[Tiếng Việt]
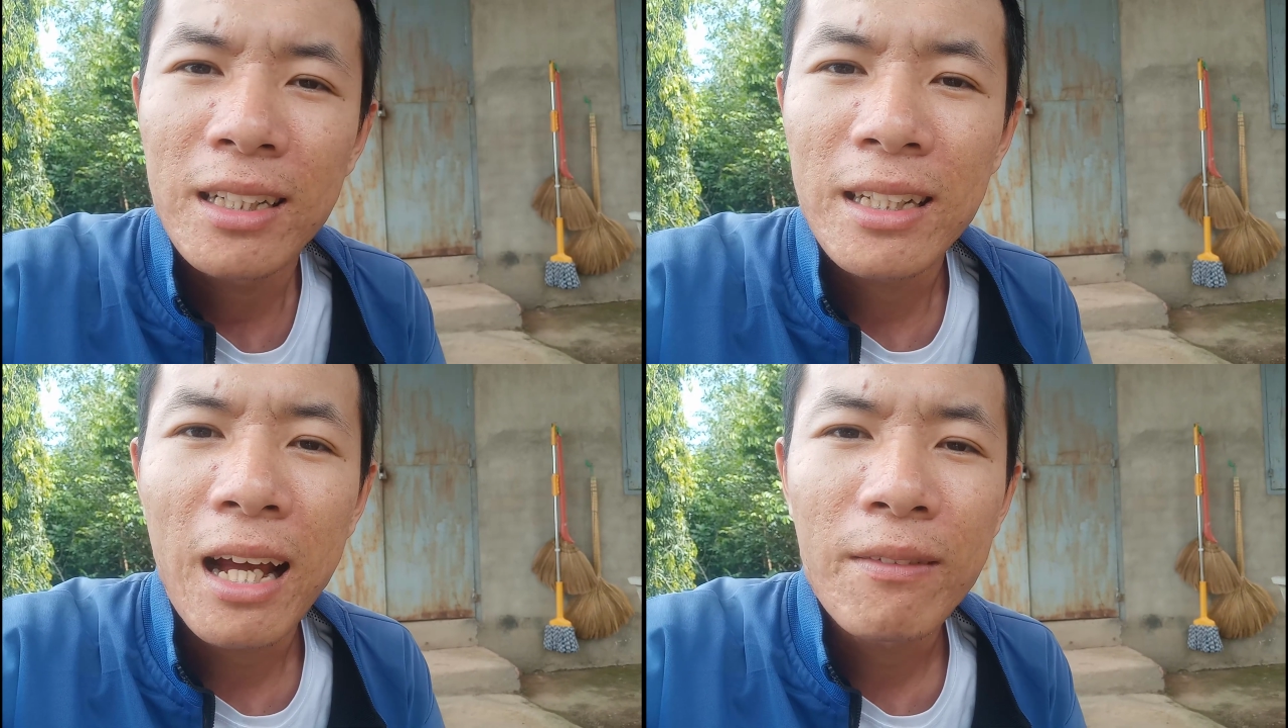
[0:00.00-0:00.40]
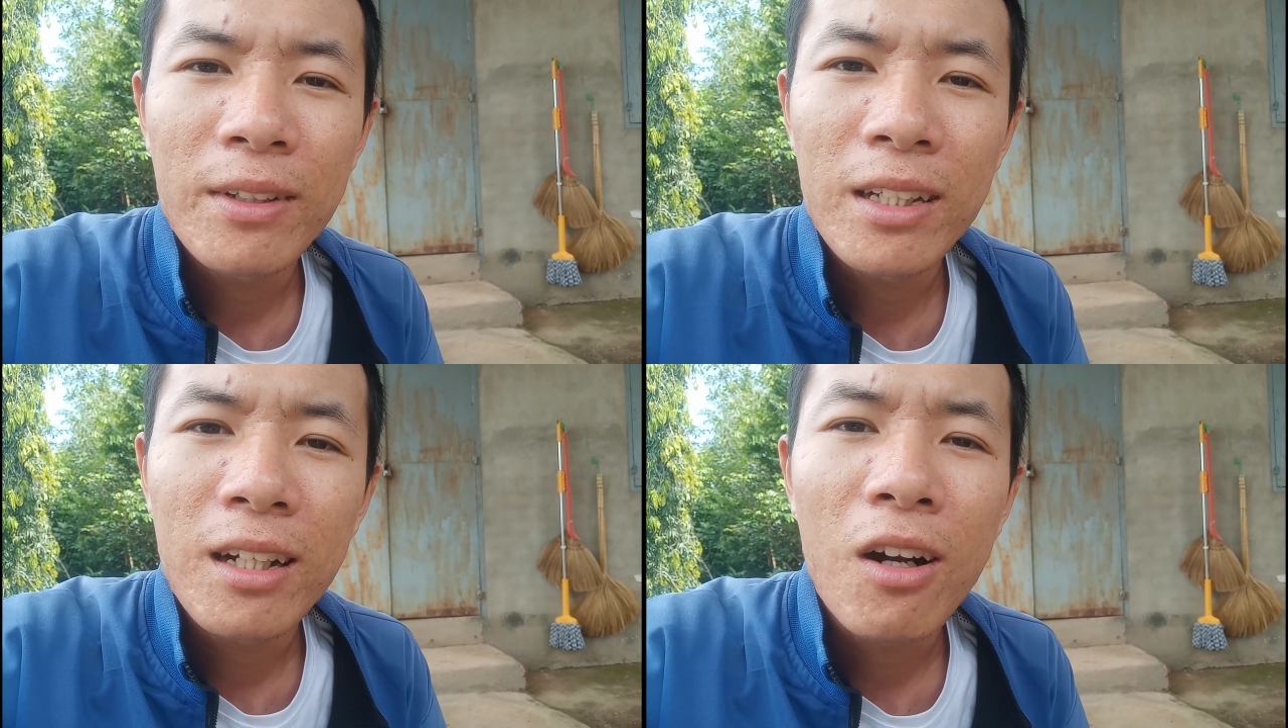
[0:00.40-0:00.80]
Thì tại
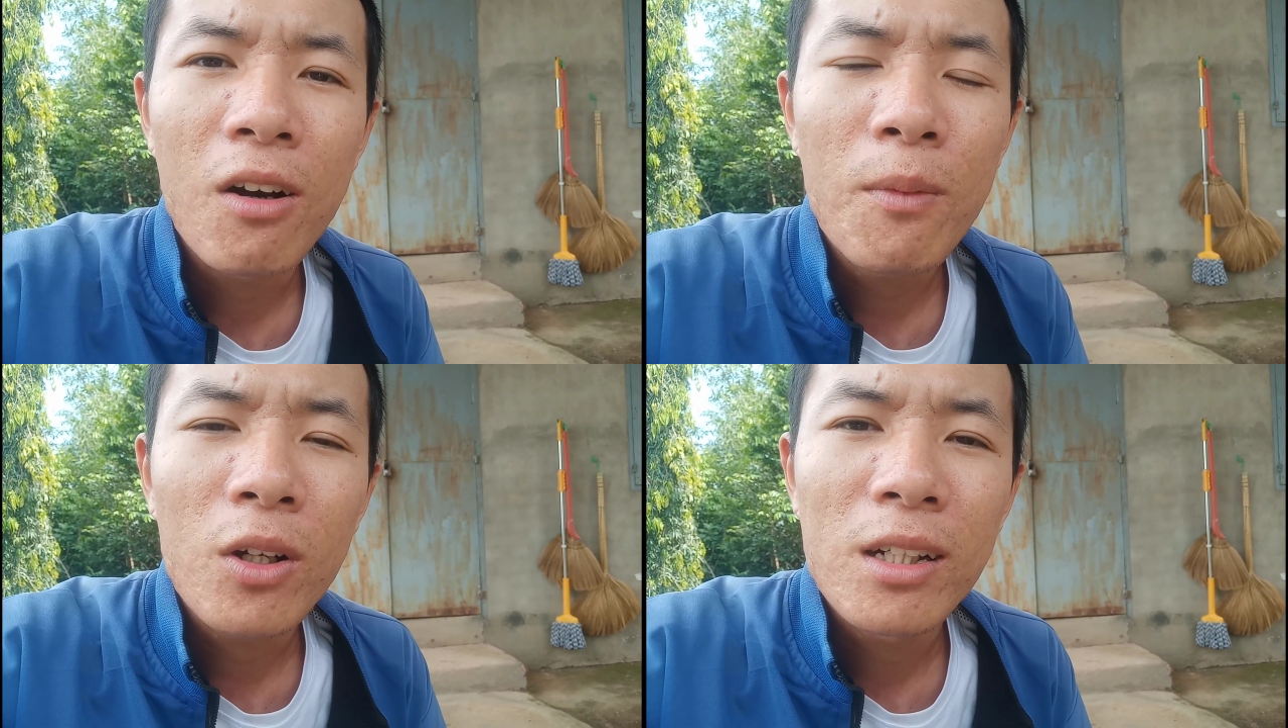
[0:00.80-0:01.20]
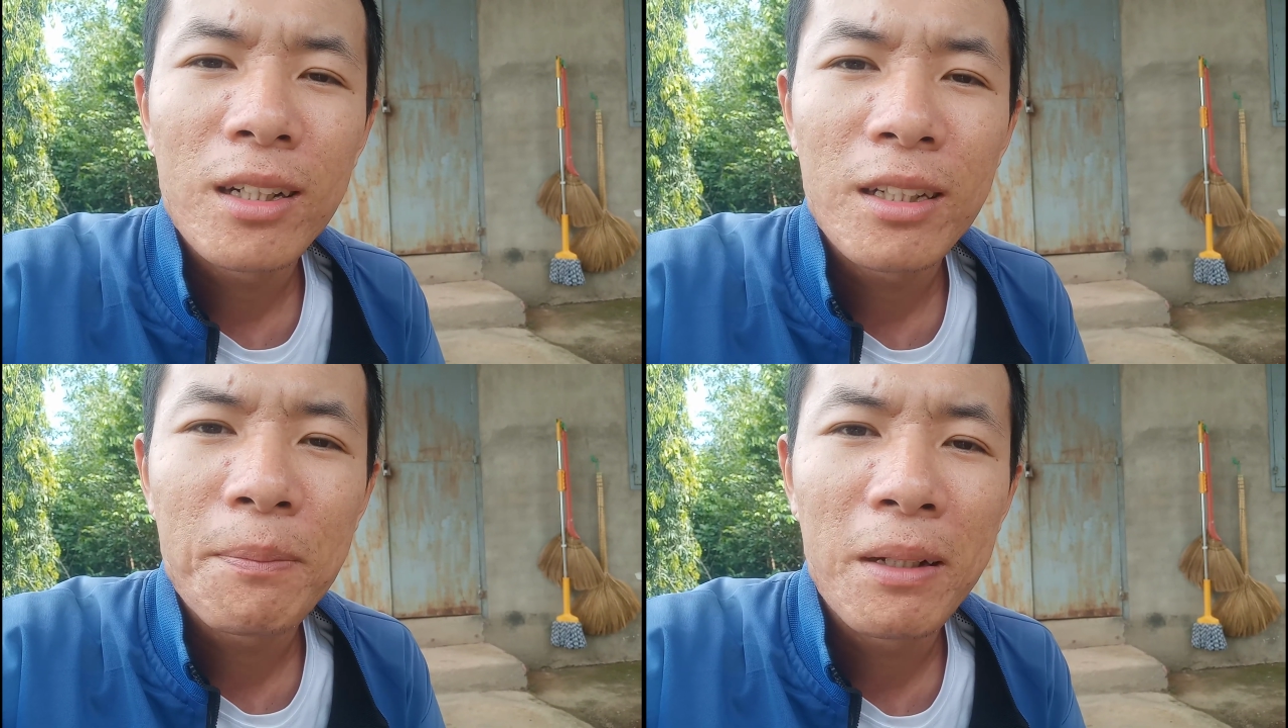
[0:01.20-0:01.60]
vì có mọi
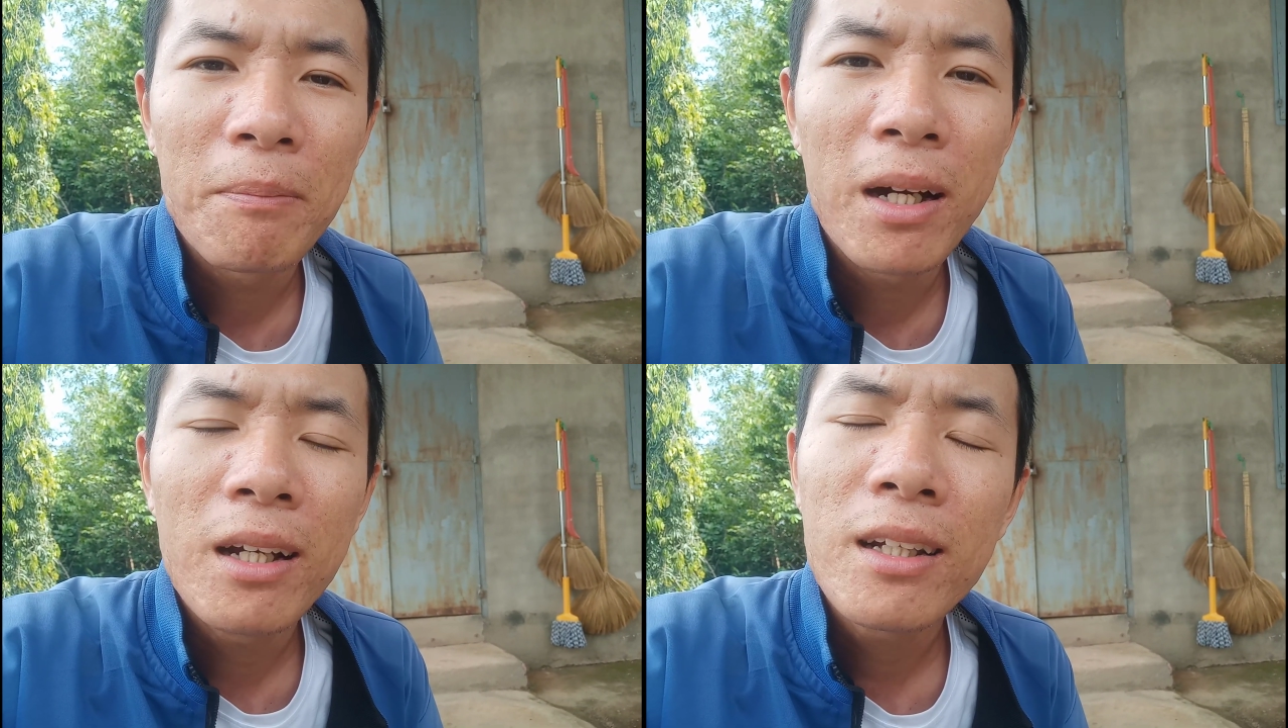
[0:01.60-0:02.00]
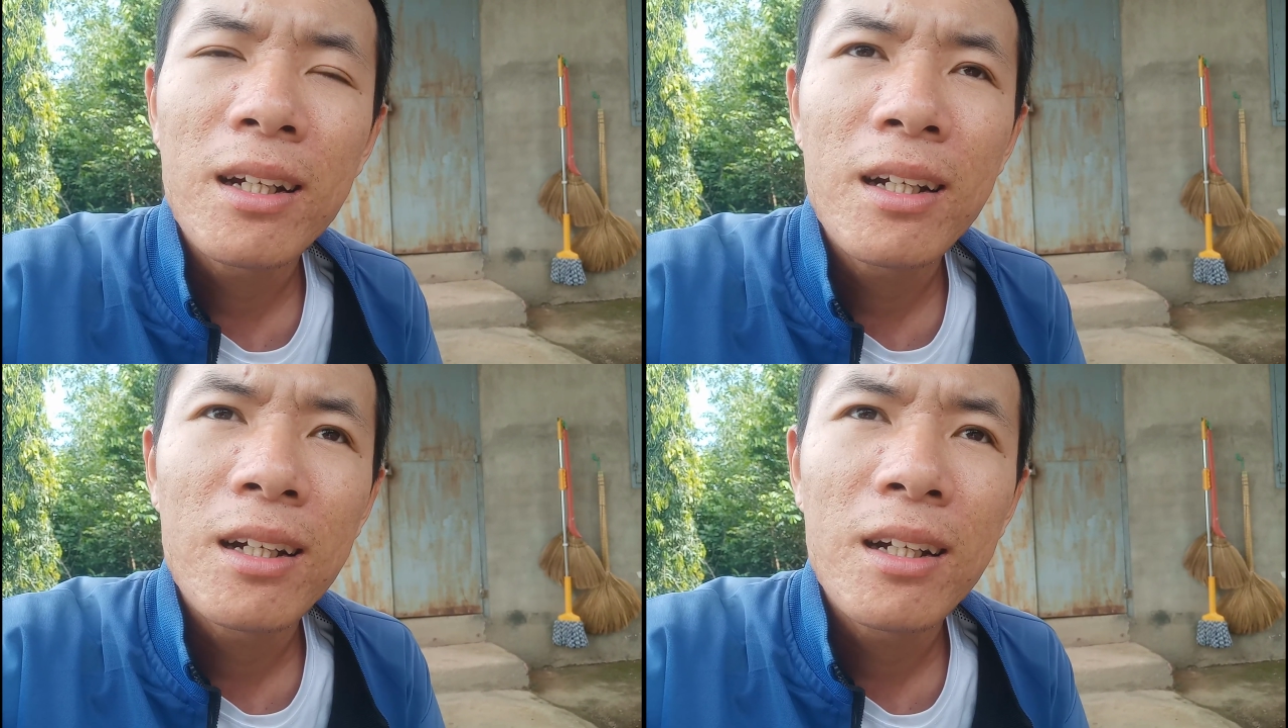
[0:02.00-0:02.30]
người thì mình mới